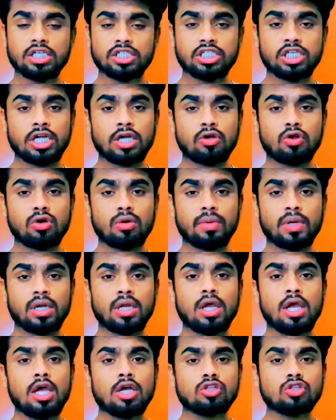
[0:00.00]
শেয়ার করবেন
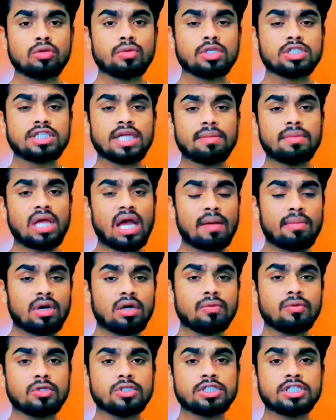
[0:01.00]
তো ভিওর্স আমি আবার
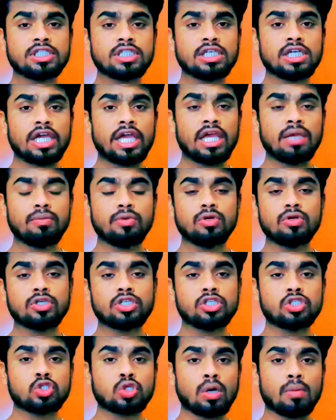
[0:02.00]
বলছি এই
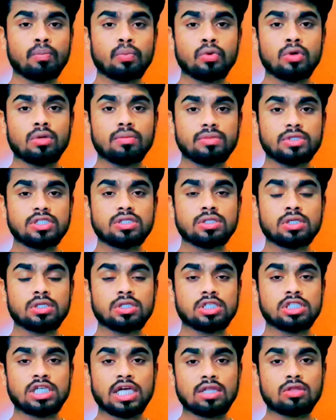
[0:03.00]
ভিডিওটির সম্পূর্ণ বিস্তারিত
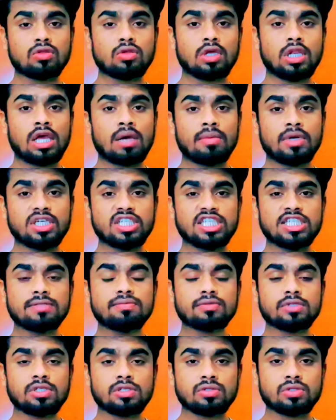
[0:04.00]
জানতে হলে আমার
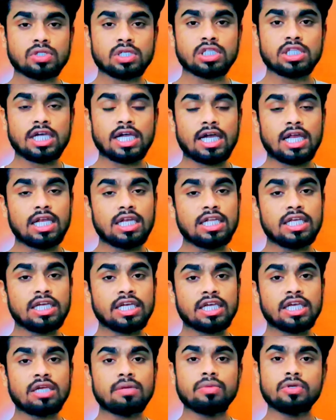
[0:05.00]
ডিসক্রিপশনে থাকা
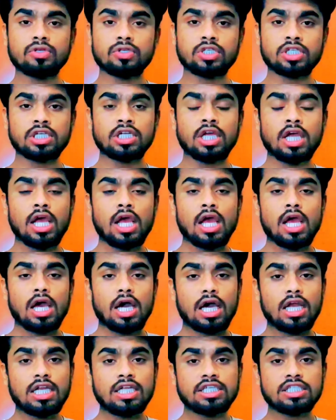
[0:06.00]
লিঙ্কে এই ভিডিওটির
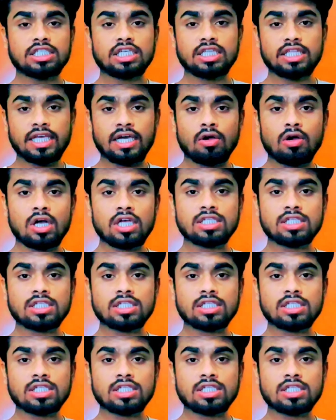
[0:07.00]
লিঙ্কটা দেওয়া